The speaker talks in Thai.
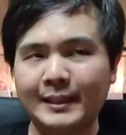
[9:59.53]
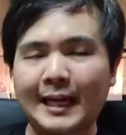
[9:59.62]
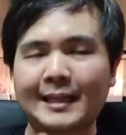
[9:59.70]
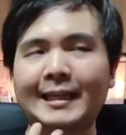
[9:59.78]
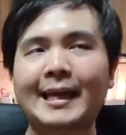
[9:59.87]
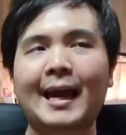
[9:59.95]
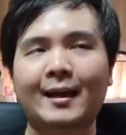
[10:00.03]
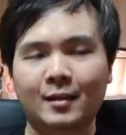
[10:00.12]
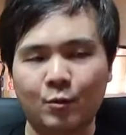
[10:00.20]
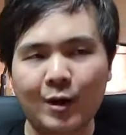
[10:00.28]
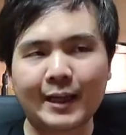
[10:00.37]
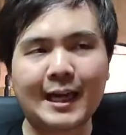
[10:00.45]
อยากรีแอค
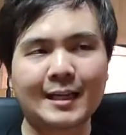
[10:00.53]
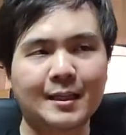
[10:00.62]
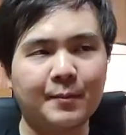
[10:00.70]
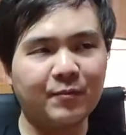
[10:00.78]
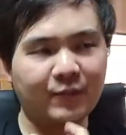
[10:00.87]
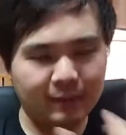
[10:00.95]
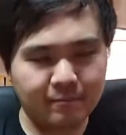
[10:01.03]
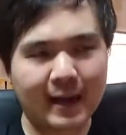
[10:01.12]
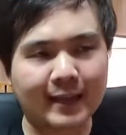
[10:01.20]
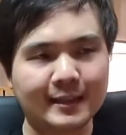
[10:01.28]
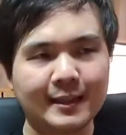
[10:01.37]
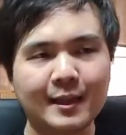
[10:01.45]
หรือว่าอยากจะฟีด
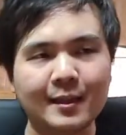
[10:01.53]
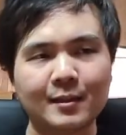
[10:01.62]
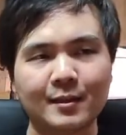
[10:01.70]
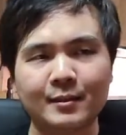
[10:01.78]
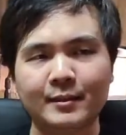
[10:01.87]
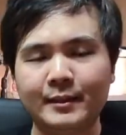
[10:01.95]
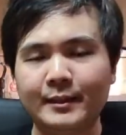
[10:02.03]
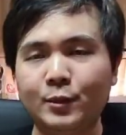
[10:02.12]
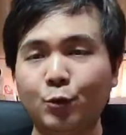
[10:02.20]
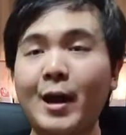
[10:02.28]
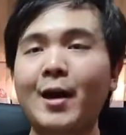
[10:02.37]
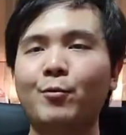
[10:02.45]
แบ็กเรื่อง
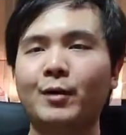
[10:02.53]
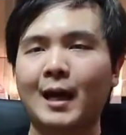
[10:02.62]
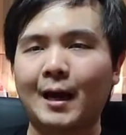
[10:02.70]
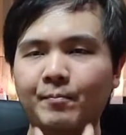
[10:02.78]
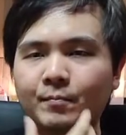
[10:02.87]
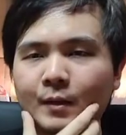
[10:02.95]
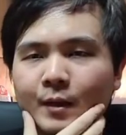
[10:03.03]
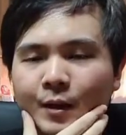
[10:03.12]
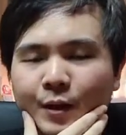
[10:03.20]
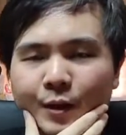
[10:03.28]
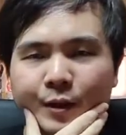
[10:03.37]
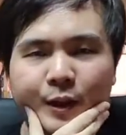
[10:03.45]
ดูเอลนะครับ
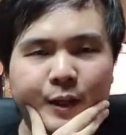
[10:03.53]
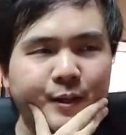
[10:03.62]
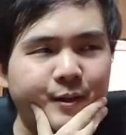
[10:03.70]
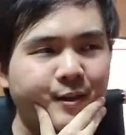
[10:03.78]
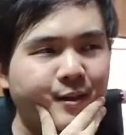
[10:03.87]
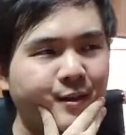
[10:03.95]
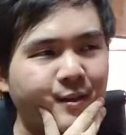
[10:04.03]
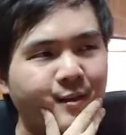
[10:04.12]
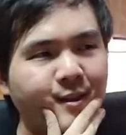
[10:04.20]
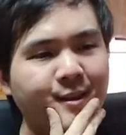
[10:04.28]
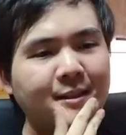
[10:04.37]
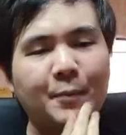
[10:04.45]
ซึ่ง
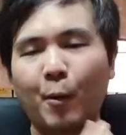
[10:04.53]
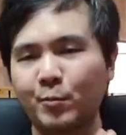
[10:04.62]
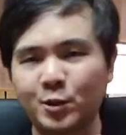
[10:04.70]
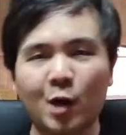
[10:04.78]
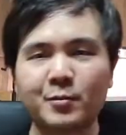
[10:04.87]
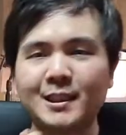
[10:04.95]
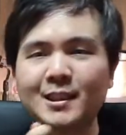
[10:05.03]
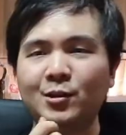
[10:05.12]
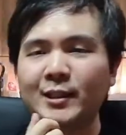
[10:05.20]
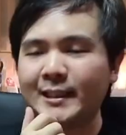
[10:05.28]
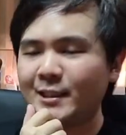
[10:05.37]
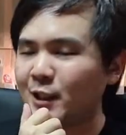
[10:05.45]
จริงๆผมชอบชื่อ
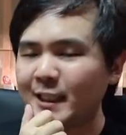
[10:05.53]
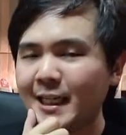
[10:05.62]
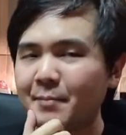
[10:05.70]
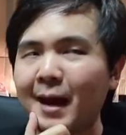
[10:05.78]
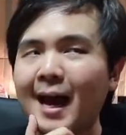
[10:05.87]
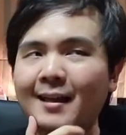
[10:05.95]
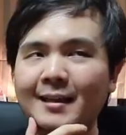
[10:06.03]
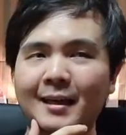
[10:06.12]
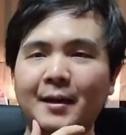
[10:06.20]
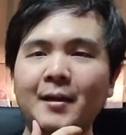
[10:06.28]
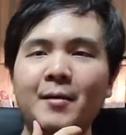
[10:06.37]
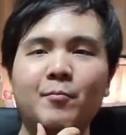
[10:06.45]
ชื่อนี้มากเล
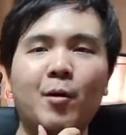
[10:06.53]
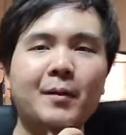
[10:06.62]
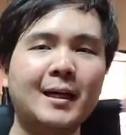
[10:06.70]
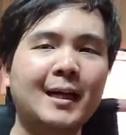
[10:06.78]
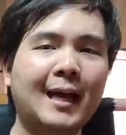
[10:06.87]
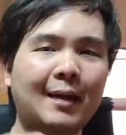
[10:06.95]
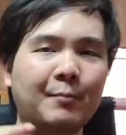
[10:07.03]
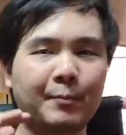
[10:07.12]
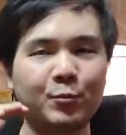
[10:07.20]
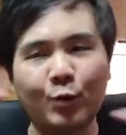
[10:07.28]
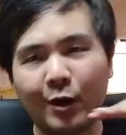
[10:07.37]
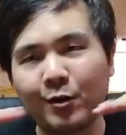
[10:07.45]
ย เพราะมันคือการแบ
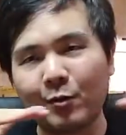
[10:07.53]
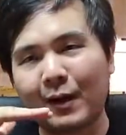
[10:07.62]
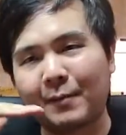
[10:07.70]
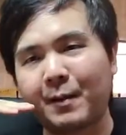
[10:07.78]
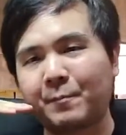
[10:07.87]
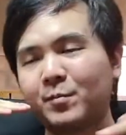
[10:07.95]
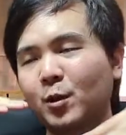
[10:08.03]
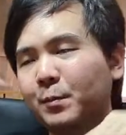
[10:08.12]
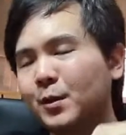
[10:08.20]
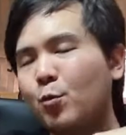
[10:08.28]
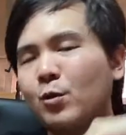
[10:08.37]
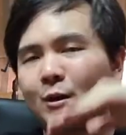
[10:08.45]
บดูเอลระหว่างแบบรถ
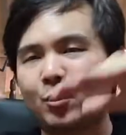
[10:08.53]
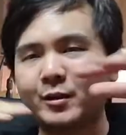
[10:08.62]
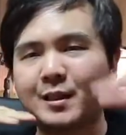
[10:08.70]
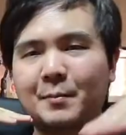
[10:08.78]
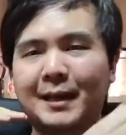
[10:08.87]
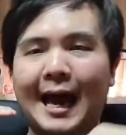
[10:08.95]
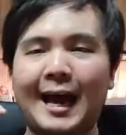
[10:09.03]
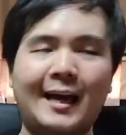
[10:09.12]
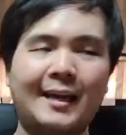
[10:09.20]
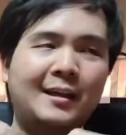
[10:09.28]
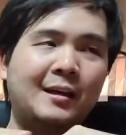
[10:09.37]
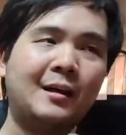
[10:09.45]
บรรทุกกับรถธรรมดา
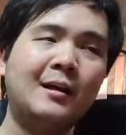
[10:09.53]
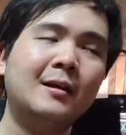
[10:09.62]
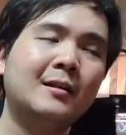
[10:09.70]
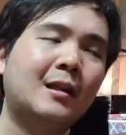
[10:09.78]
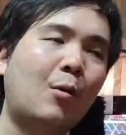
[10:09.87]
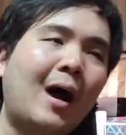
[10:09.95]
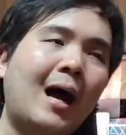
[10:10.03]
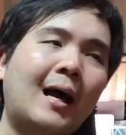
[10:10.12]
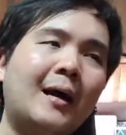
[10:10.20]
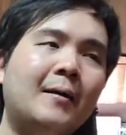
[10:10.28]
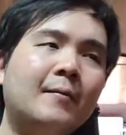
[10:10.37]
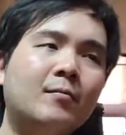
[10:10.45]
คันหนึ่งแต่ว่า
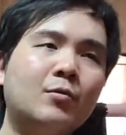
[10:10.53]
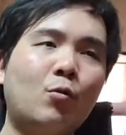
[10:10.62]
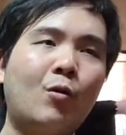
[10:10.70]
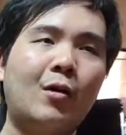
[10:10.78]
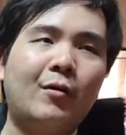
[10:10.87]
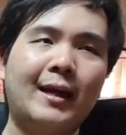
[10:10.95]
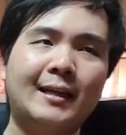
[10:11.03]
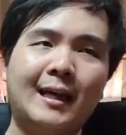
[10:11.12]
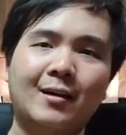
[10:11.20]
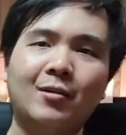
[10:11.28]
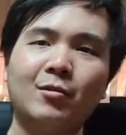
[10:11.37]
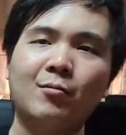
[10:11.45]
ตัวเราเอง
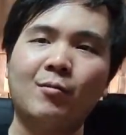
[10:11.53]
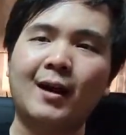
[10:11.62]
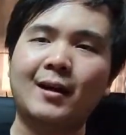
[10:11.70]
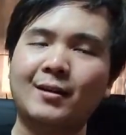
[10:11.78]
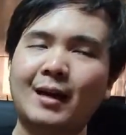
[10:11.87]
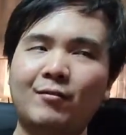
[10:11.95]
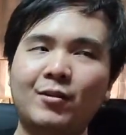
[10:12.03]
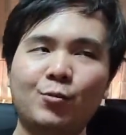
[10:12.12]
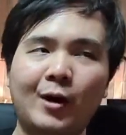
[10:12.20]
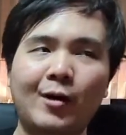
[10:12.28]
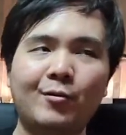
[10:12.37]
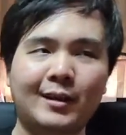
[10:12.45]
เนี่ยก็รู้สึกว่าคำว่า
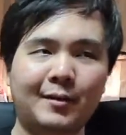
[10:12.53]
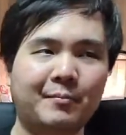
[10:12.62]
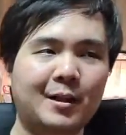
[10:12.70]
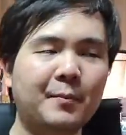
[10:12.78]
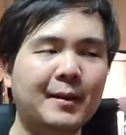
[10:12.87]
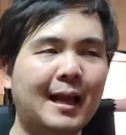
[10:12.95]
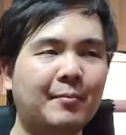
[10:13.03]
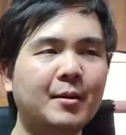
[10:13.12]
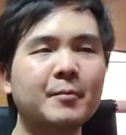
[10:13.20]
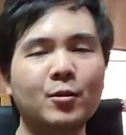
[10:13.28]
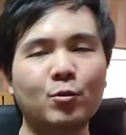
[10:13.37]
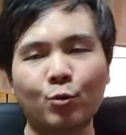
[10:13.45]
ดูเอลเนี่ยมันก็เป็นคำ
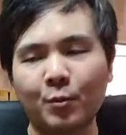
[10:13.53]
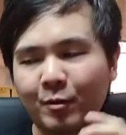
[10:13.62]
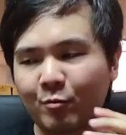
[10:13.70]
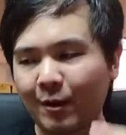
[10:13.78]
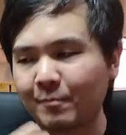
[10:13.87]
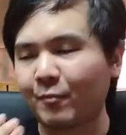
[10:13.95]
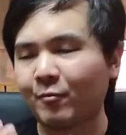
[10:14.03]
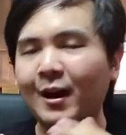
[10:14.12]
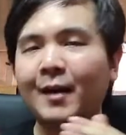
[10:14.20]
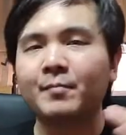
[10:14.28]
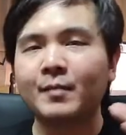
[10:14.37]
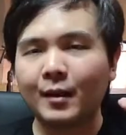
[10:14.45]
ที่มันดูแล้วมีความแบบ
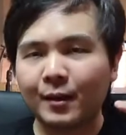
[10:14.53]
ว่า